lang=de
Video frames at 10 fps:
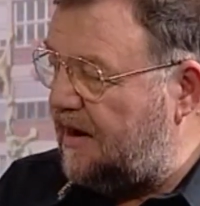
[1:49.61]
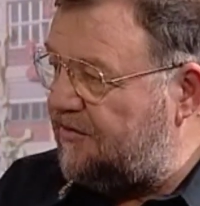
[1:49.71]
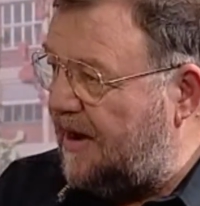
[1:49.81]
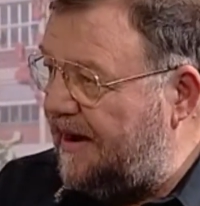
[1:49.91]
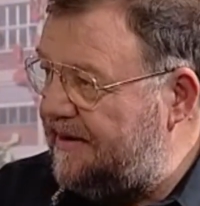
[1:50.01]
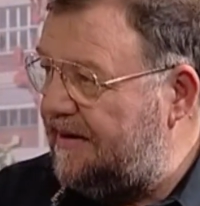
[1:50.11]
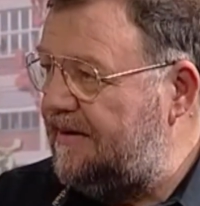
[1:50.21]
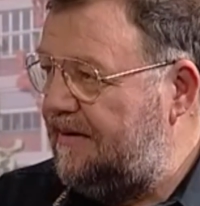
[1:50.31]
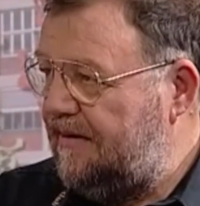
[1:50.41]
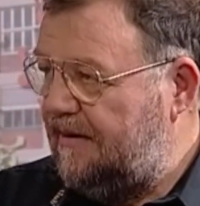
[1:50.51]
Also einer
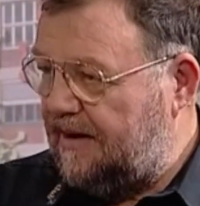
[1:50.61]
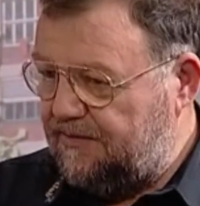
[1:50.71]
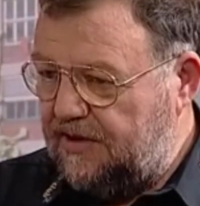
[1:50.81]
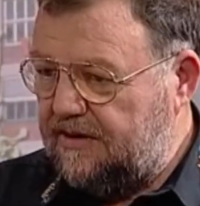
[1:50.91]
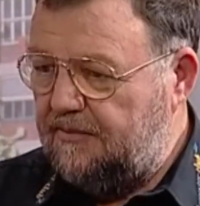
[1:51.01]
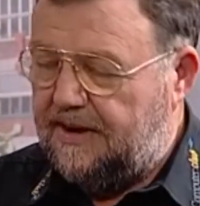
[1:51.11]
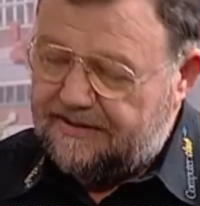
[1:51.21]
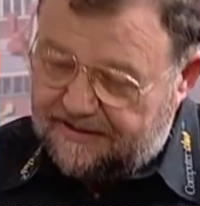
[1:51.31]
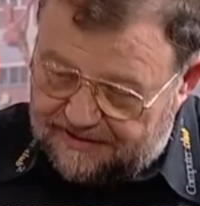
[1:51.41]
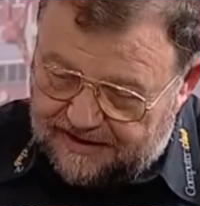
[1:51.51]
hat mitgemacht,
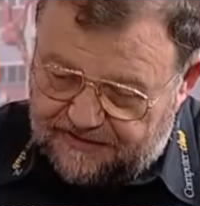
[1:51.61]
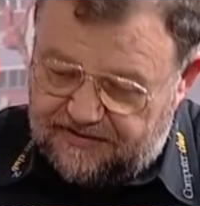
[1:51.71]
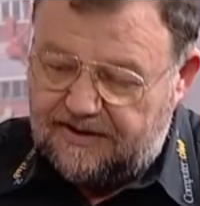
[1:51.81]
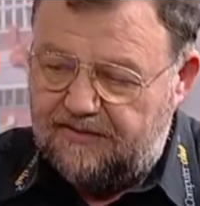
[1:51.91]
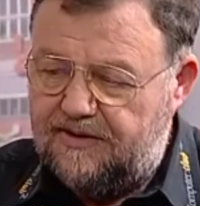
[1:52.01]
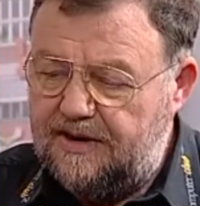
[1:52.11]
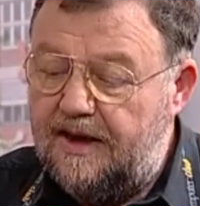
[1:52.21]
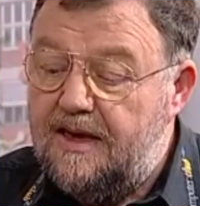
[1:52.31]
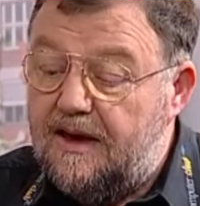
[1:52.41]
der ist der Gewinner.